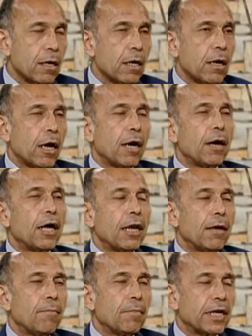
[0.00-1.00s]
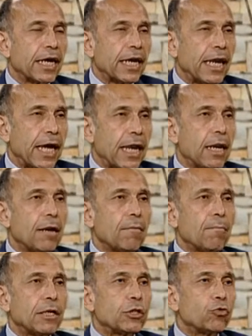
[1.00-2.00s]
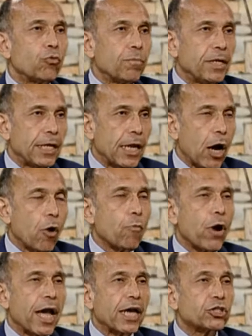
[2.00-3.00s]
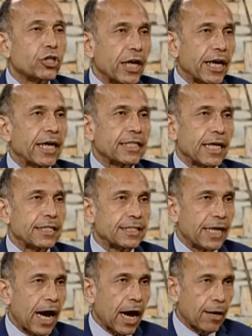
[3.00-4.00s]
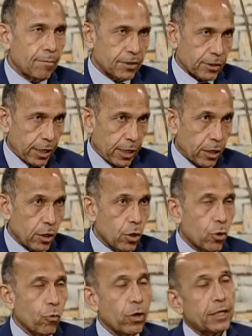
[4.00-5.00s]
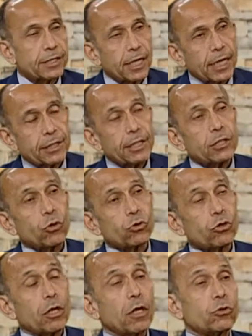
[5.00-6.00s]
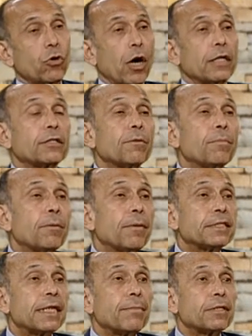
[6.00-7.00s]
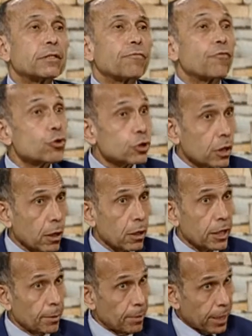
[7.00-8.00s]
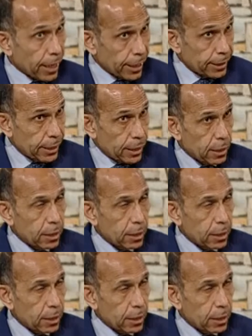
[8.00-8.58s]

آه، من خلال مندوبين لهم وهي شركات السياحة المصرية ولذلك دي تعد بمثابة فرصة كبيرة جدا